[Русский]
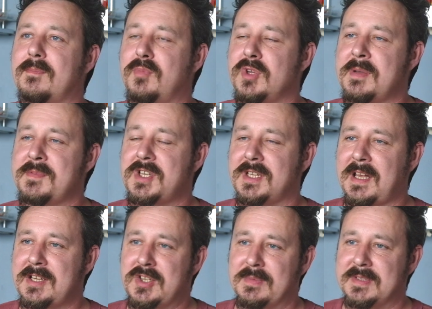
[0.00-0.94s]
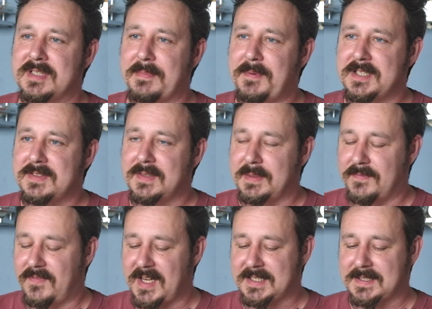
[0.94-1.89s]
будем считать, что мы записываем
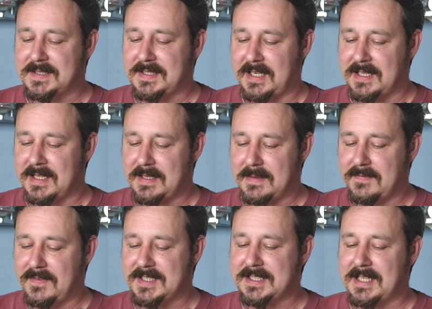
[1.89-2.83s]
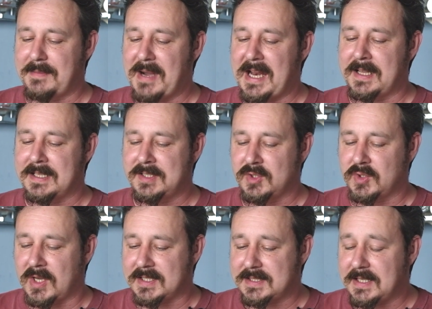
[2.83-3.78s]
в, экстренной, в экстремальной
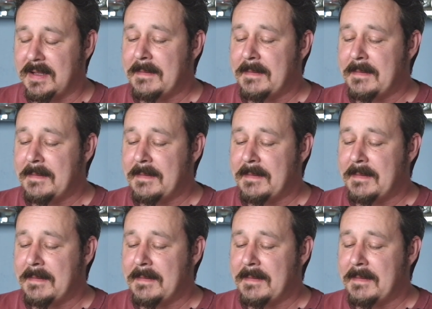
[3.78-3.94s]
ситуации.